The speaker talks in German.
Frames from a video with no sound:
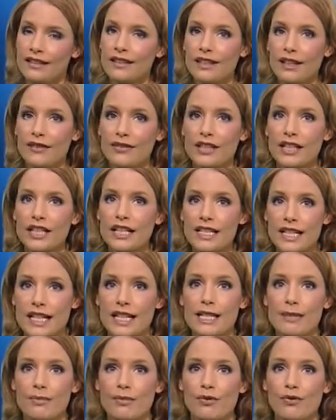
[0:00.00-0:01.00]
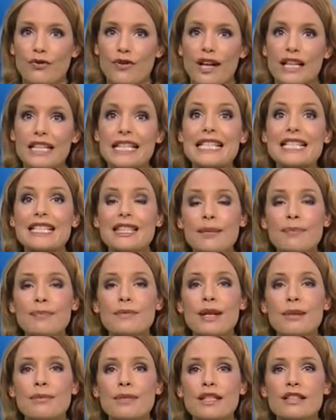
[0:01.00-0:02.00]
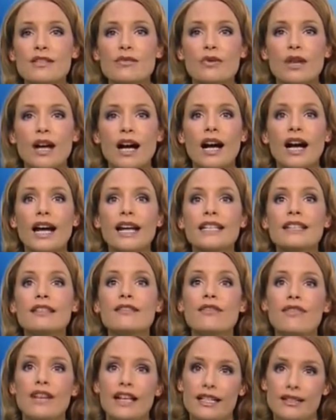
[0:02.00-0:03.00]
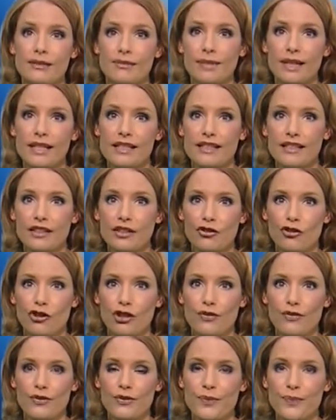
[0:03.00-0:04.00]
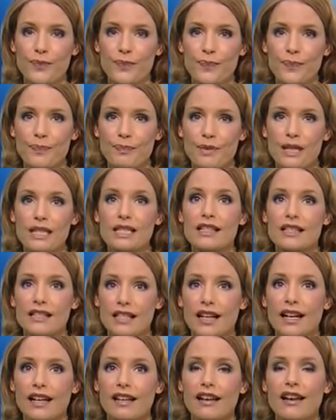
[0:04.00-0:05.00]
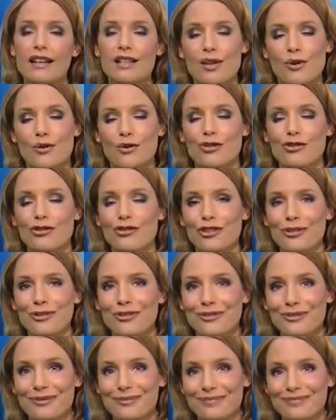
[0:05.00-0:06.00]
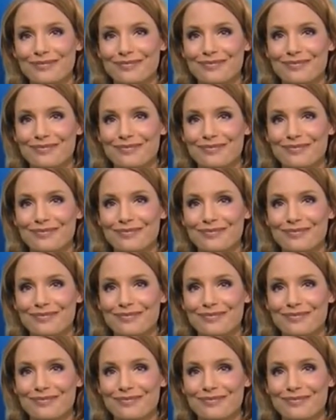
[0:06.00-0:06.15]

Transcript: Der darf dann nach Salzburg fahren. Es gibt nämlich sogar eine Weltmeisterschaft. Matthias Hereiner hat auch gestaunt.